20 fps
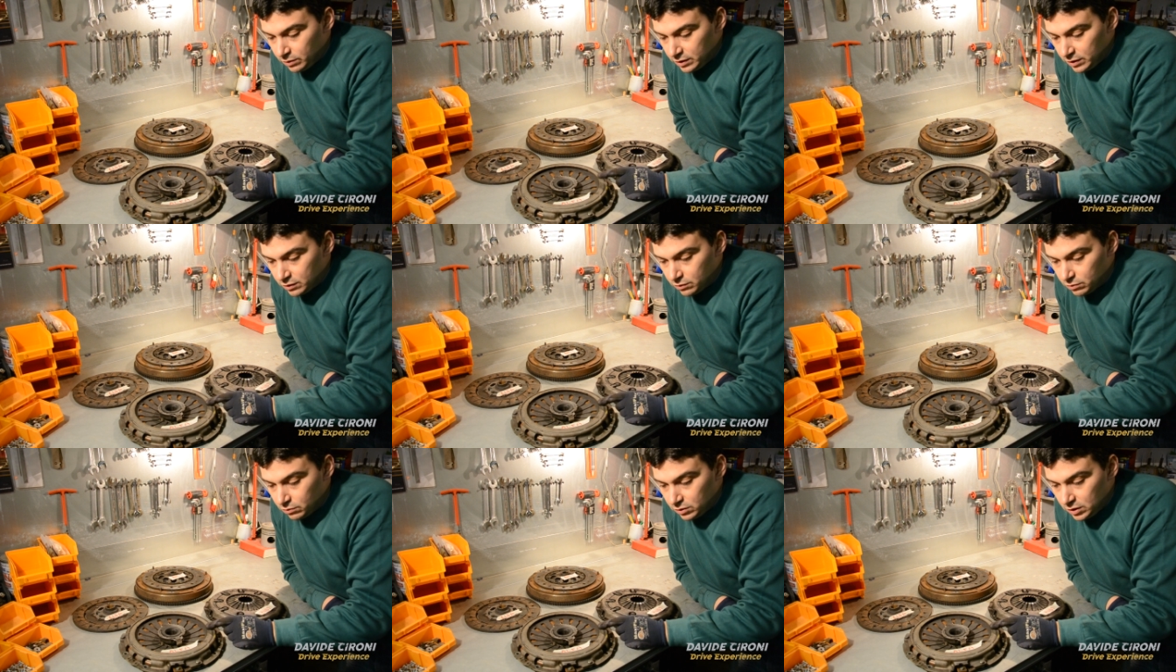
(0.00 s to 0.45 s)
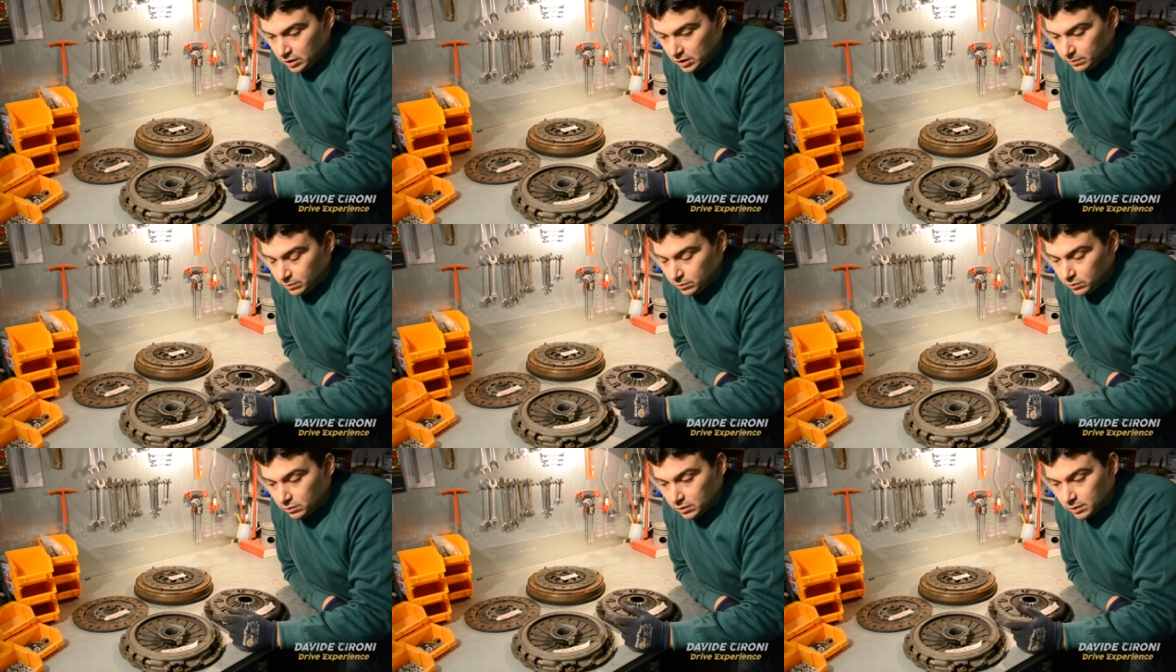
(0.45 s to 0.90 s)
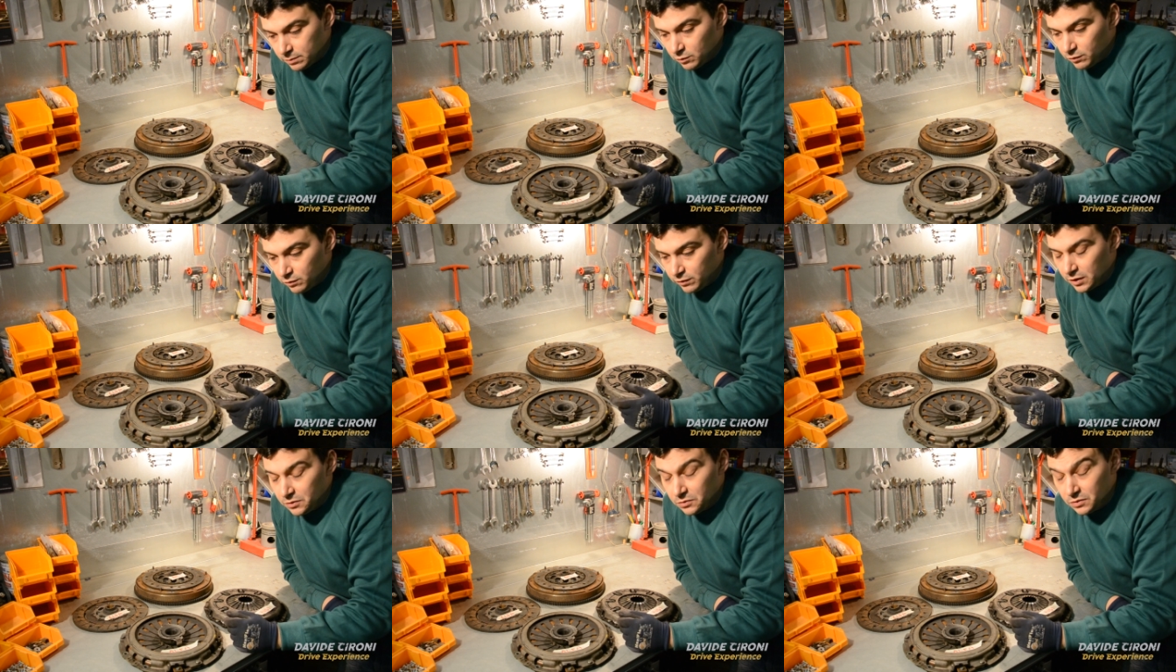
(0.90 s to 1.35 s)
questo tipo
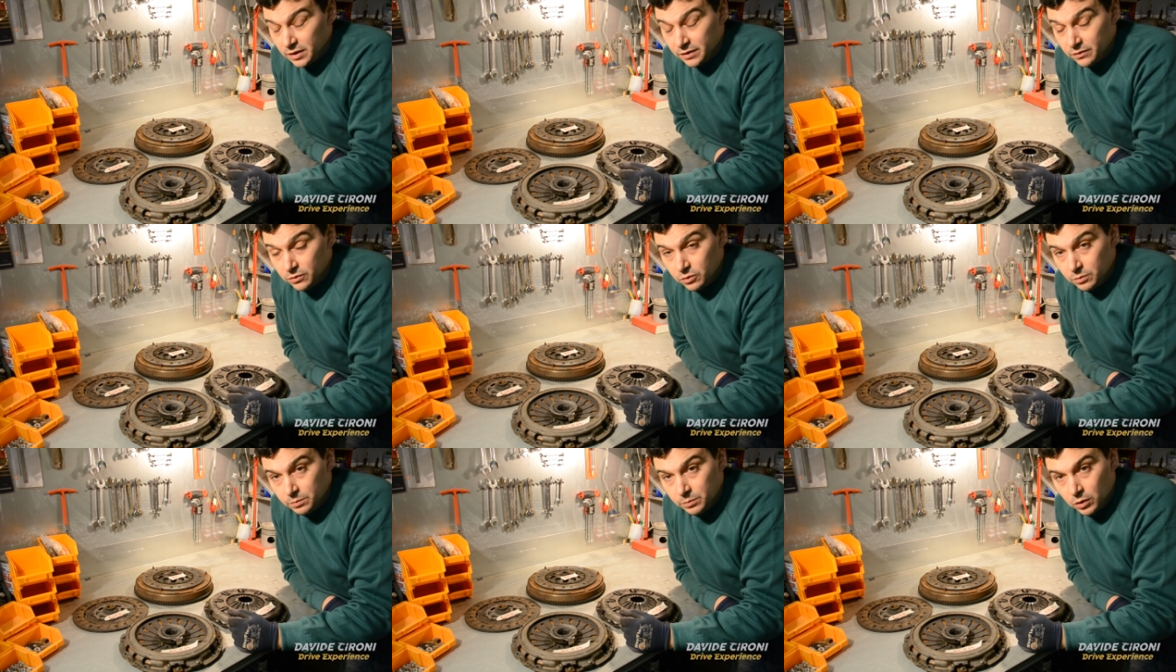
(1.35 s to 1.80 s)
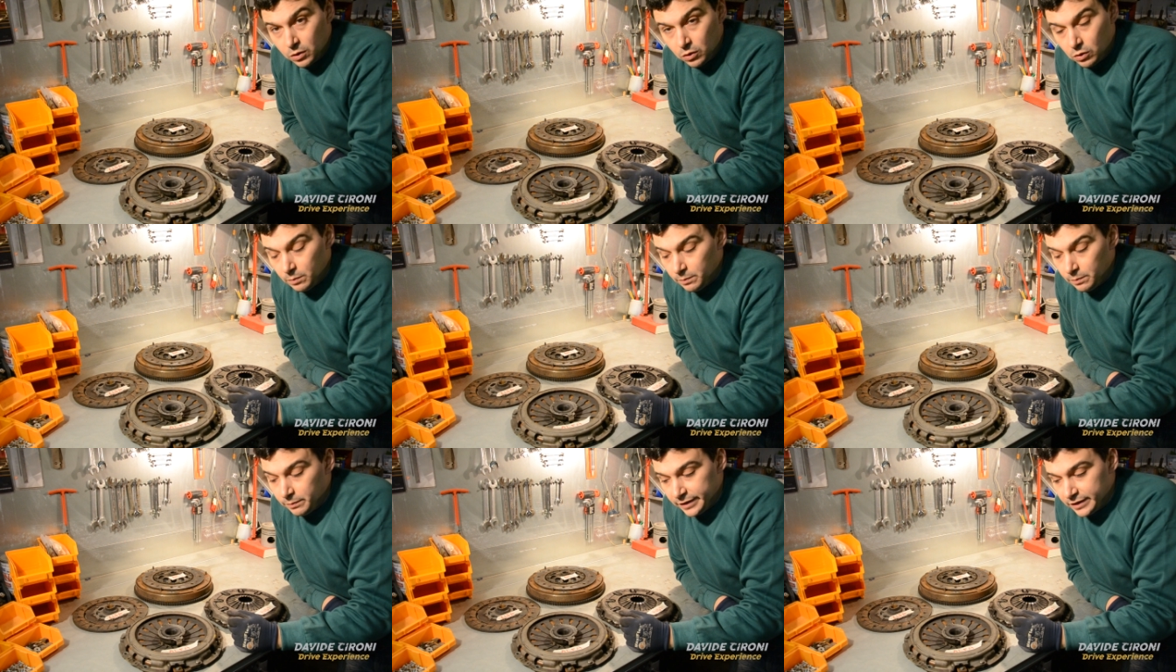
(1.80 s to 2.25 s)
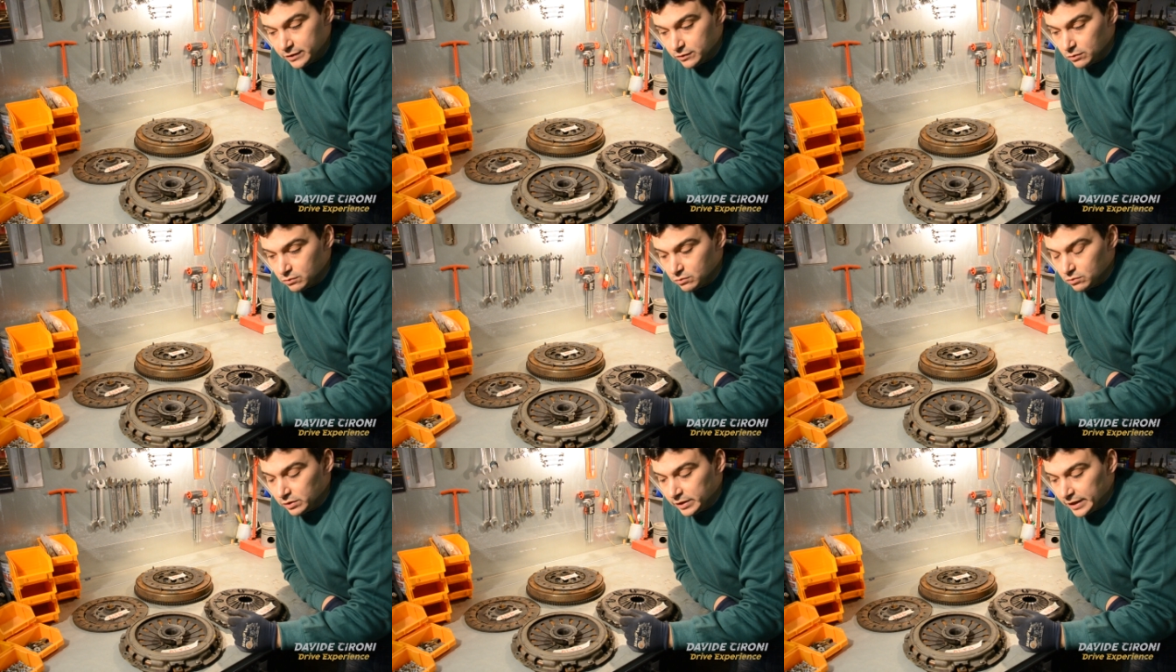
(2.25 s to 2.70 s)
dovremmo fare un lavoro un po'
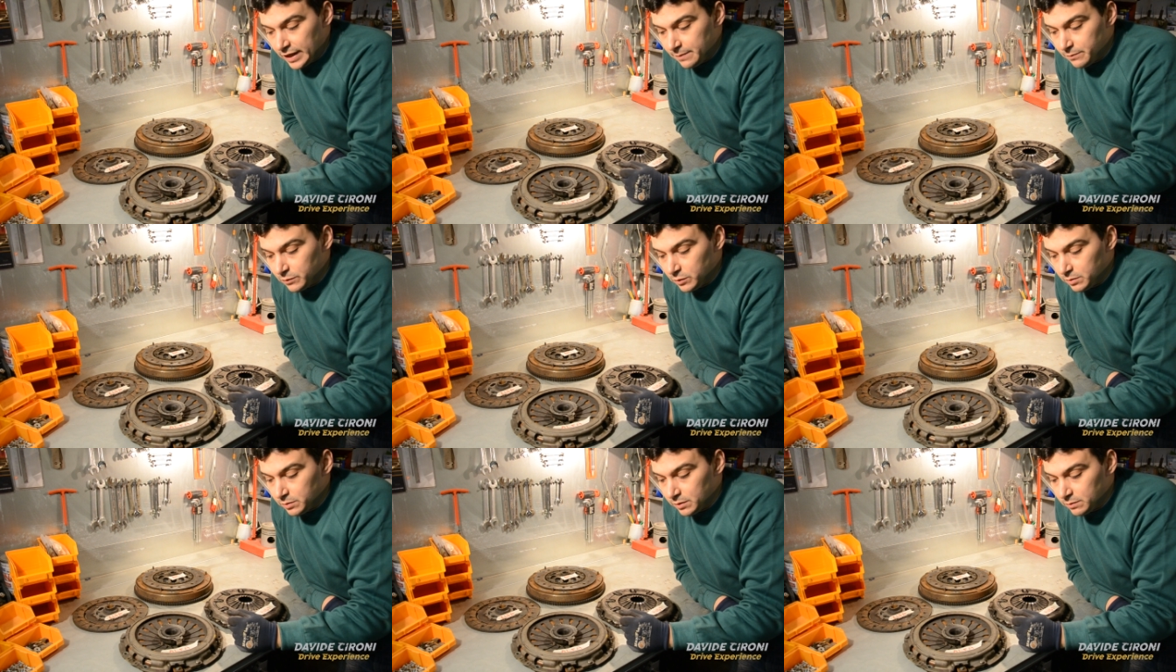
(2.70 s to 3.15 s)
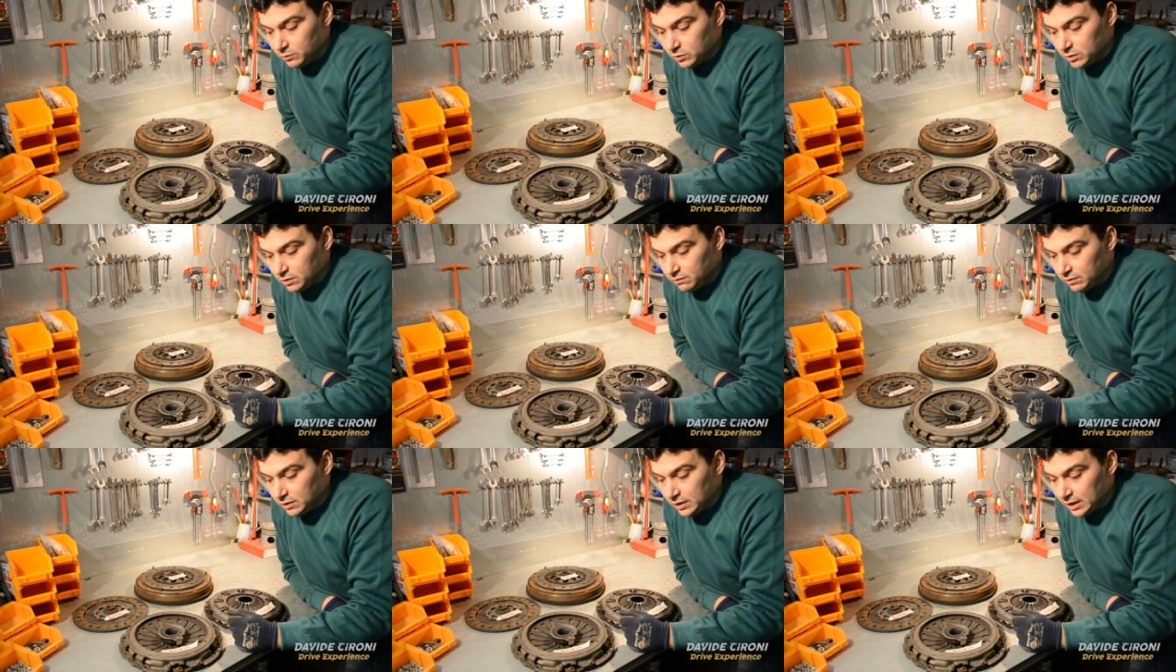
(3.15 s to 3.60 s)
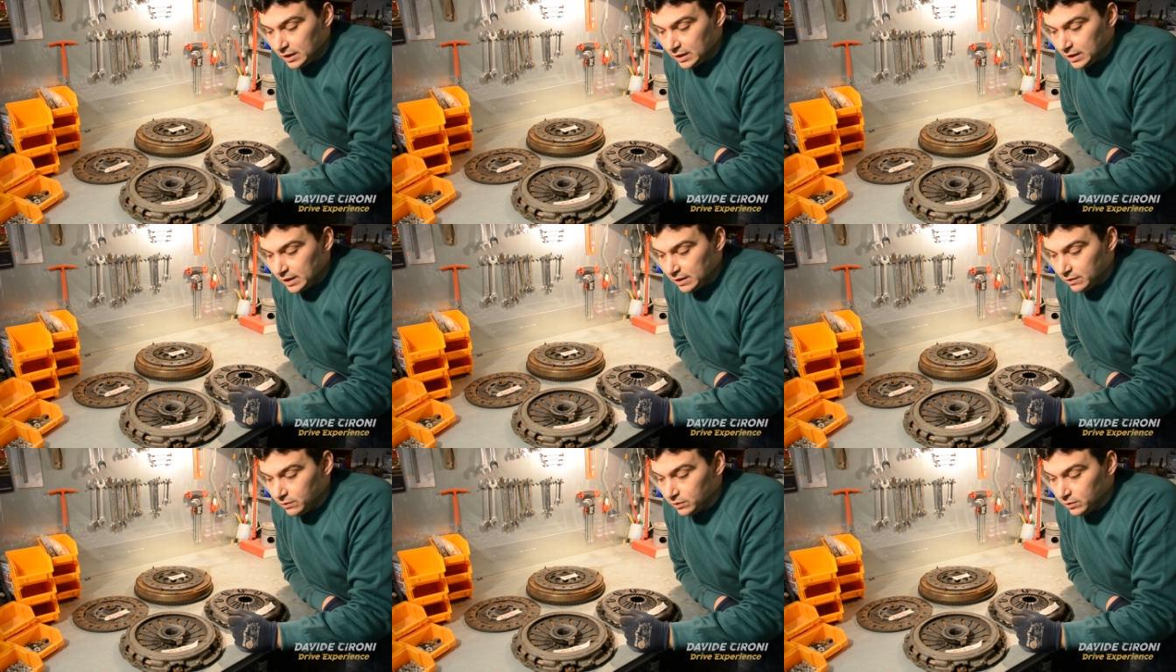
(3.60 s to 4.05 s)
complesso sul cambio per modificare
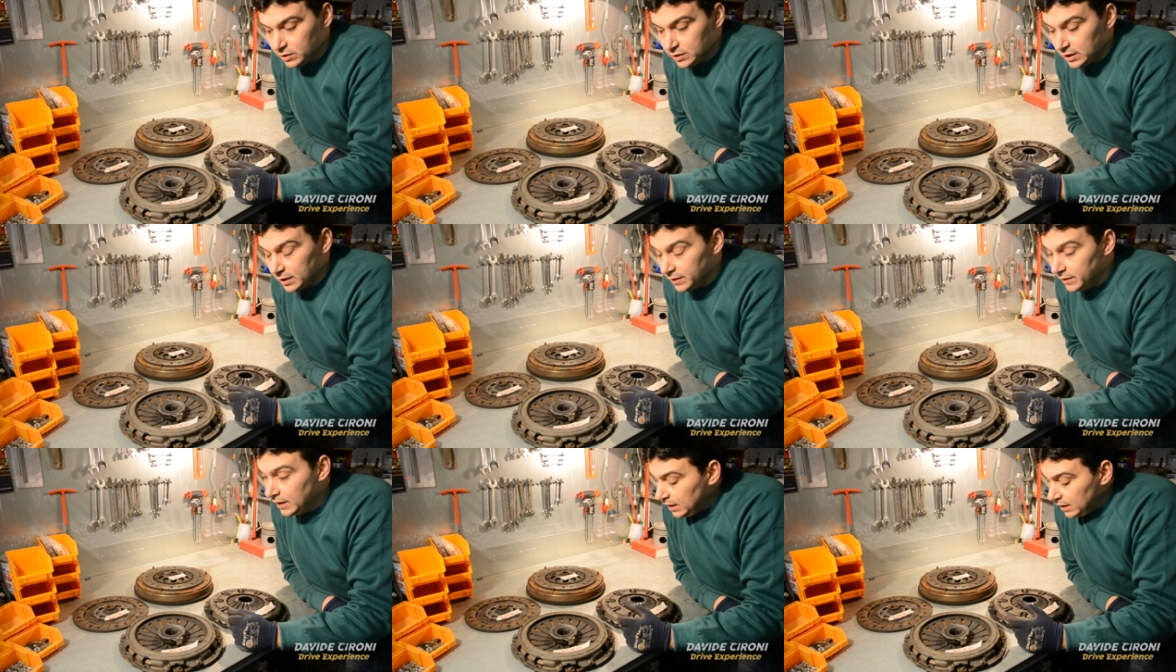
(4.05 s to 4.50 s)
la cosa